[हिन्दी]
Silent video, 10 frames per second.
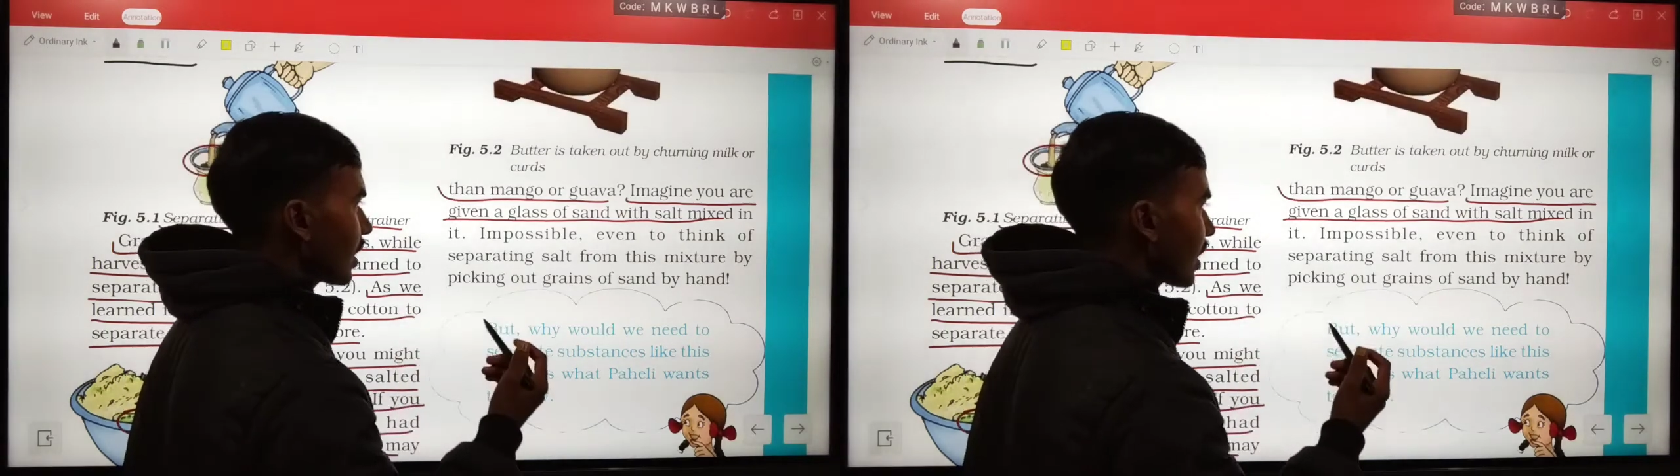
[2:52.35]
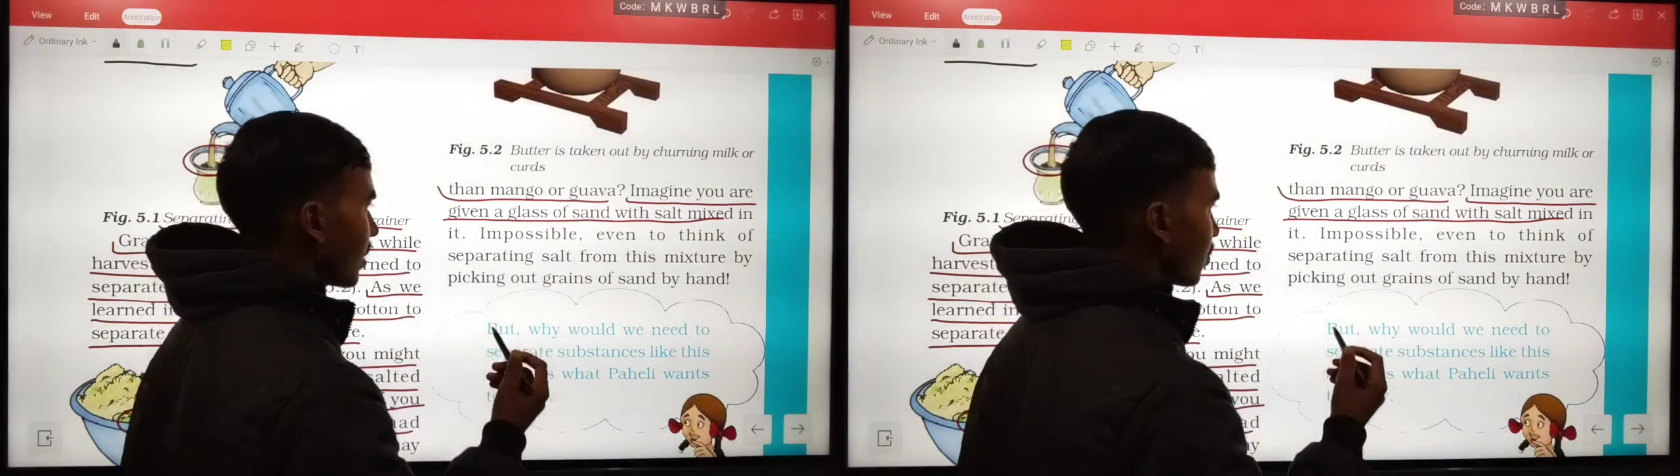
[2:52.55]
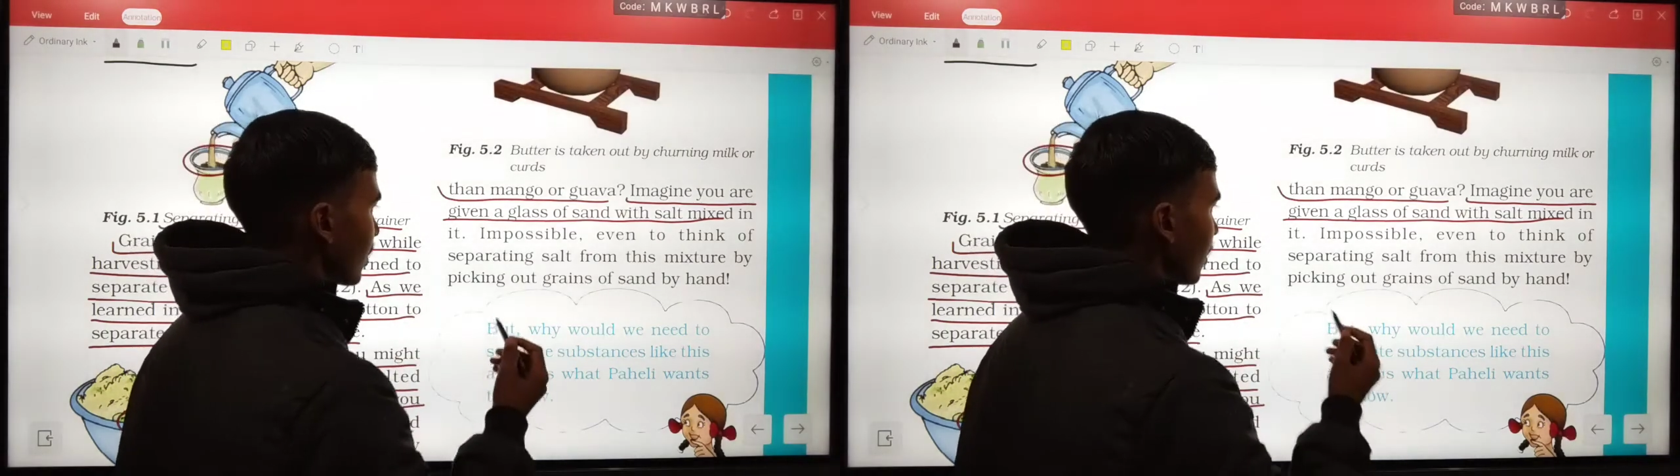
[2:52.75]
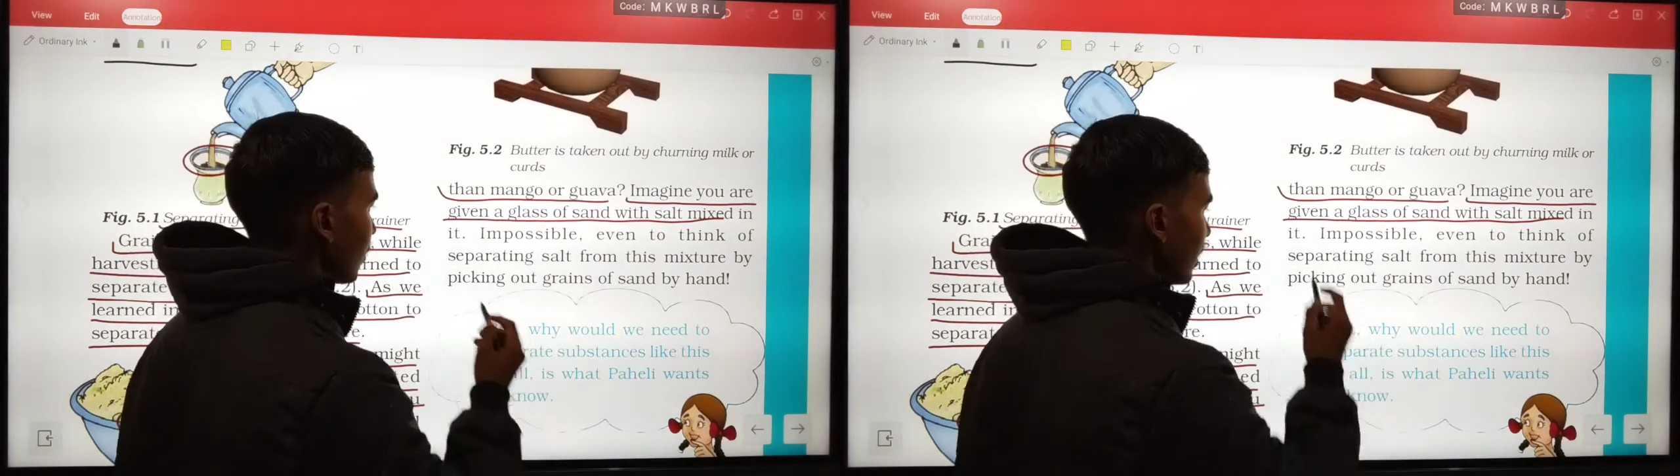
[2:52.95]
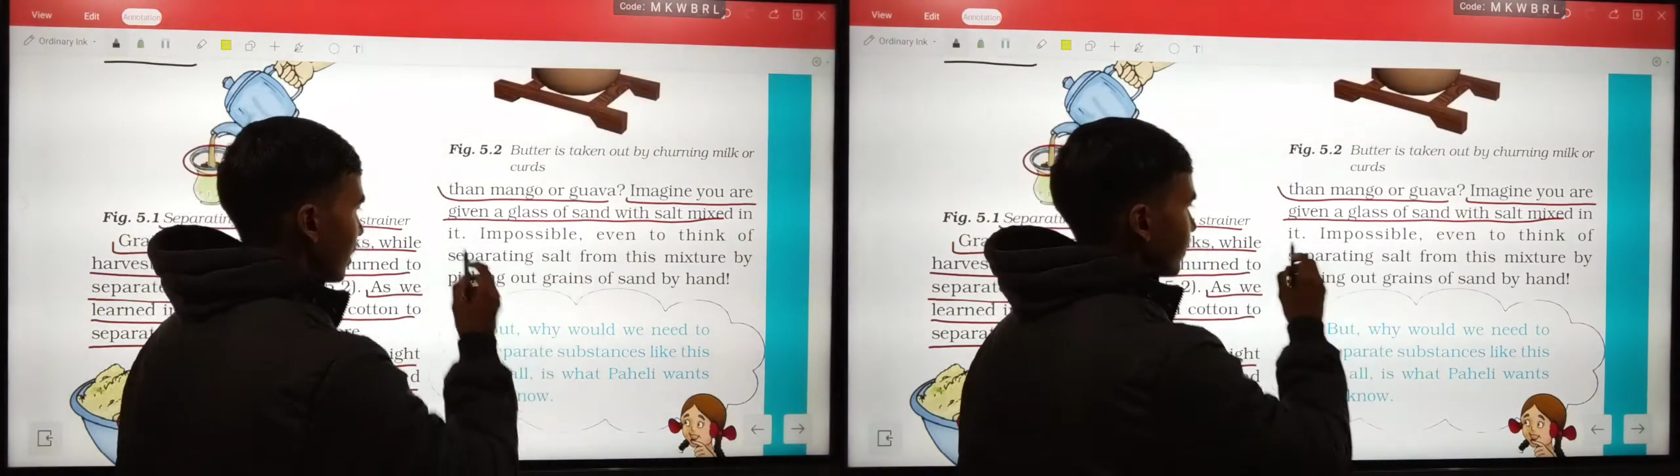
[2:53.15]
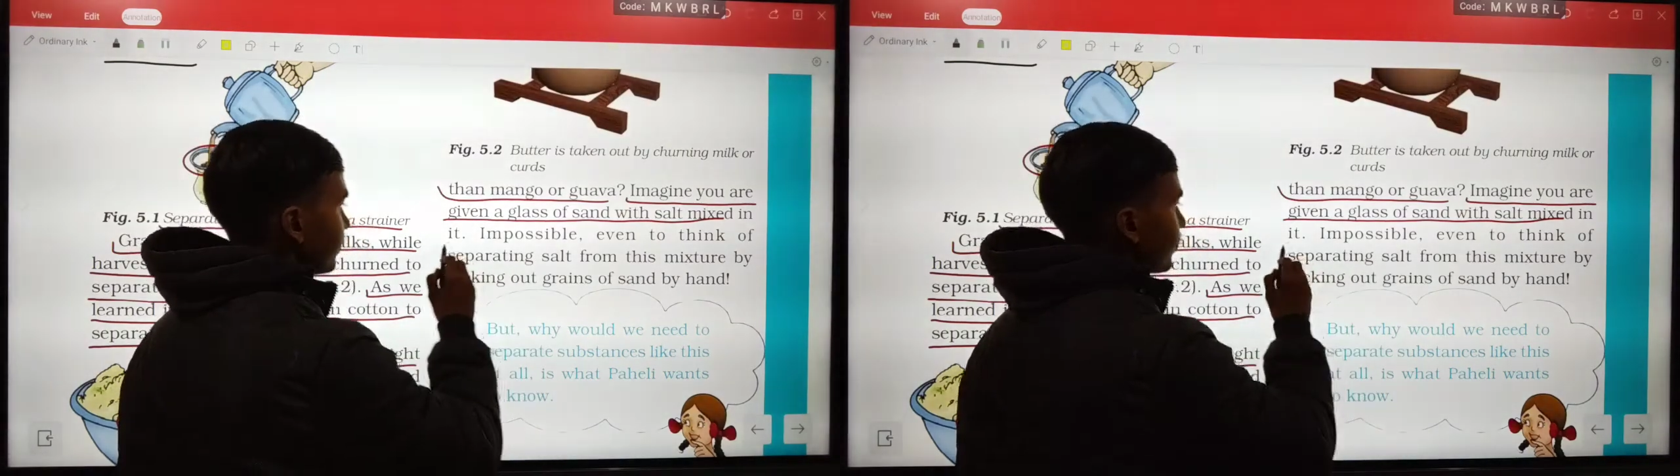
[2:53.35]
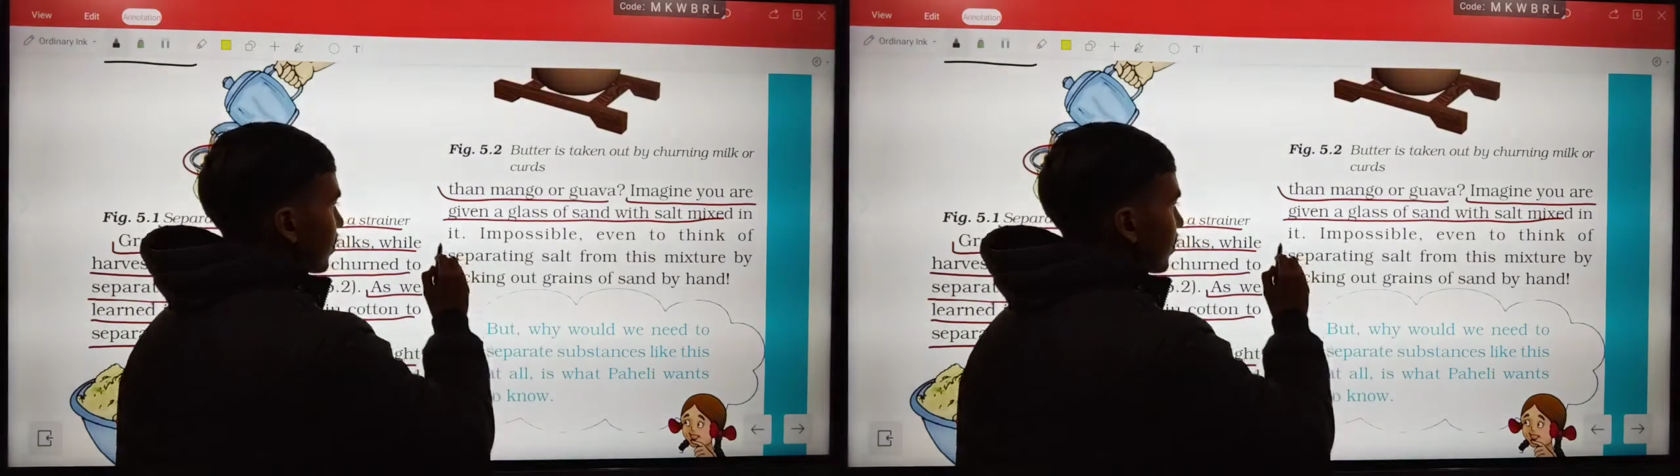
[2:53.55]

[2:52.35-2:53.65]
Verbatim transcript: वाला काम हो गया हो गया ना